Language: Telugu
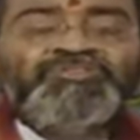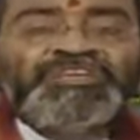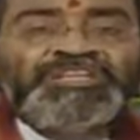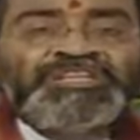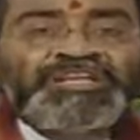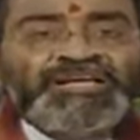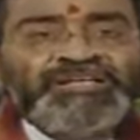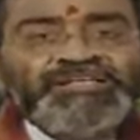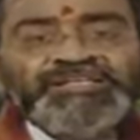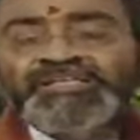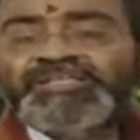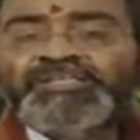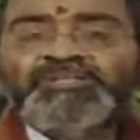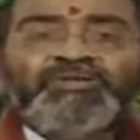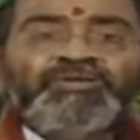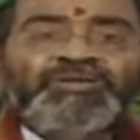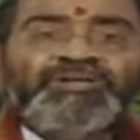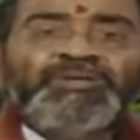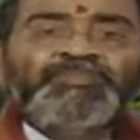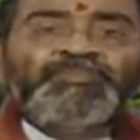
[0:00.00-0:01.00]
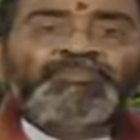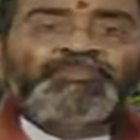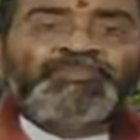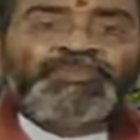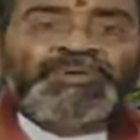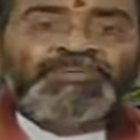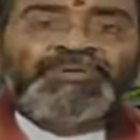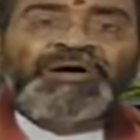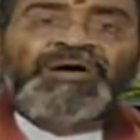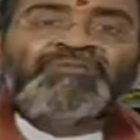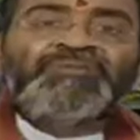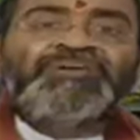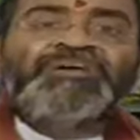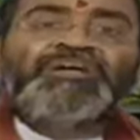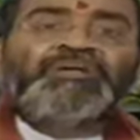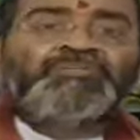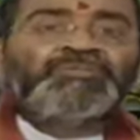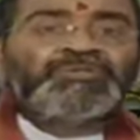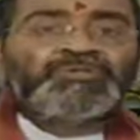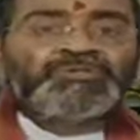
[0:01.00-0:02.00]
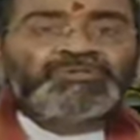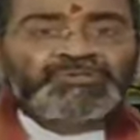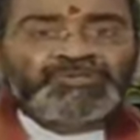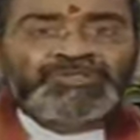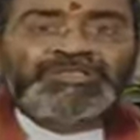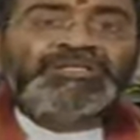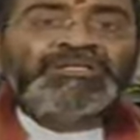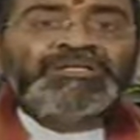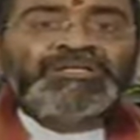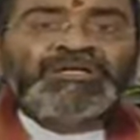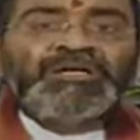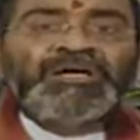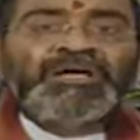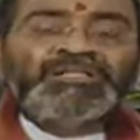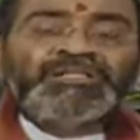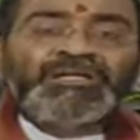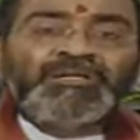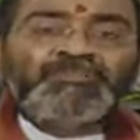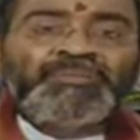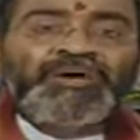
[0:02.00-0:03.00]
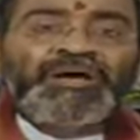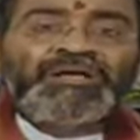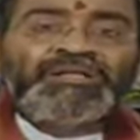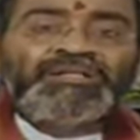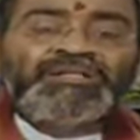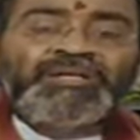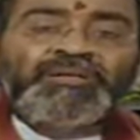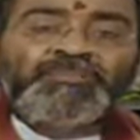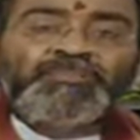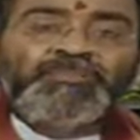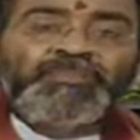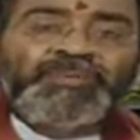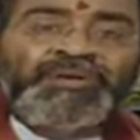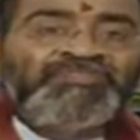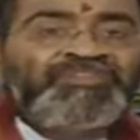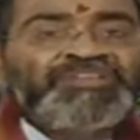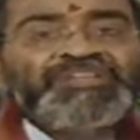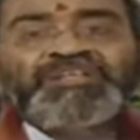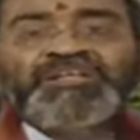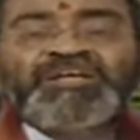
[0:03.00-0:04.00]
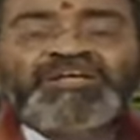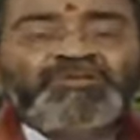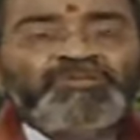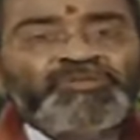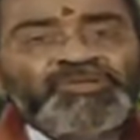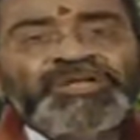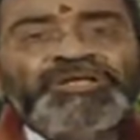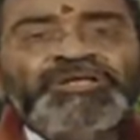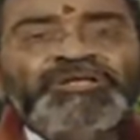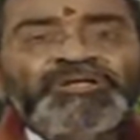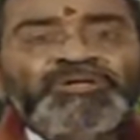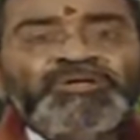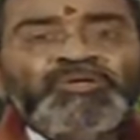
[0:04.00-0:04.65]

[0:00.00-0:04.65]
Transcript: వీటన్నిటి యొక్క ప్రభావం కనబడుతుంటుంది అందుకే భారతీయ పర్వదినాలు కూడా